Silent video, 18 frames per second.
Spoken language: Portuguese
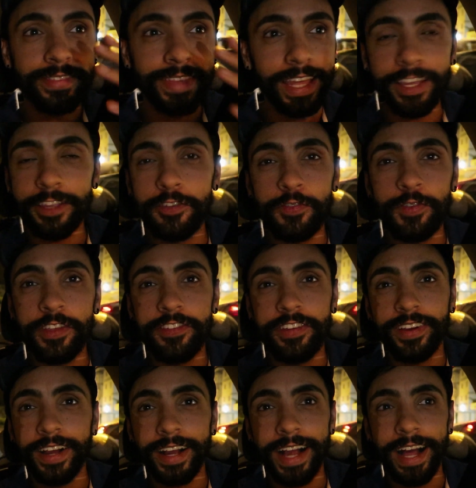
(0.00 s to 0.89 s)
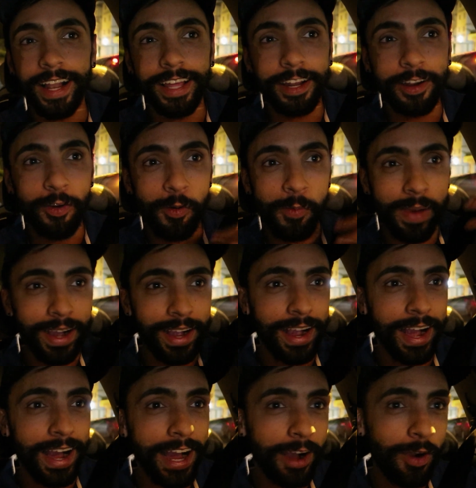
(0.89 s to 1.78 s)
tem que dividir com a galera, arrumar
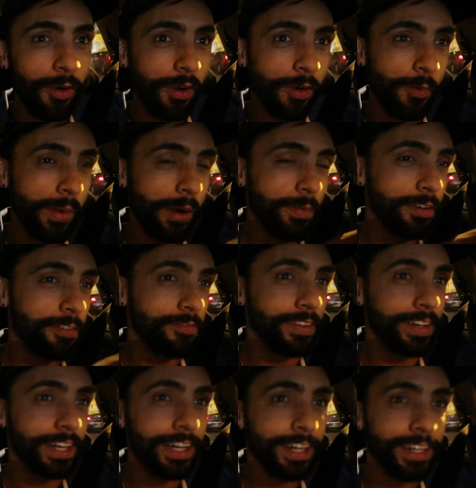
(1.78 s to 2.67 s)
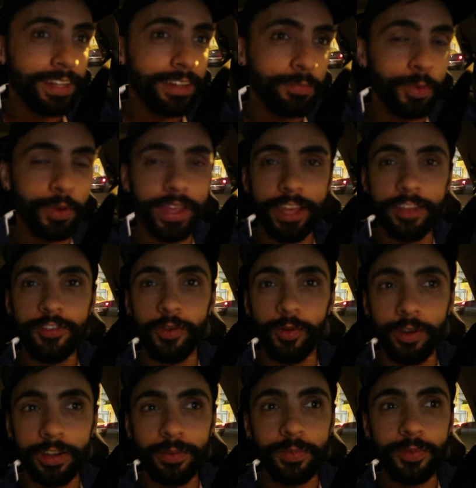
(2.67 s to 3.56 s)
carro, arrumar uma van, porque
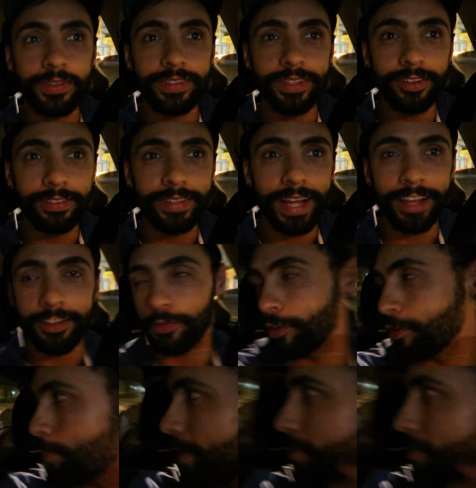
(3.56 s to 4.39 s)
de ônibus não dá. Se fosse